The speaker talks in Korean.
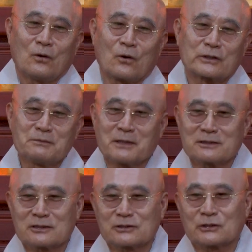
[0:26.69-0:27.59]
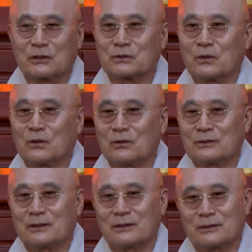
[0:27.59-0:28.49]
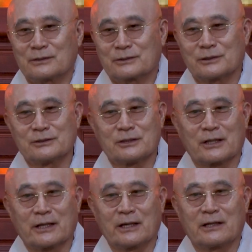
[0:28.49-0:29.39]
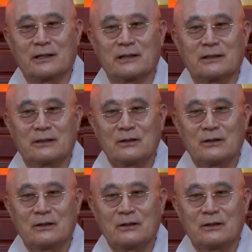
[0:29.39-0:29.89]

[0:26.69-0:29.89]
어깃만 스쳐도 전생에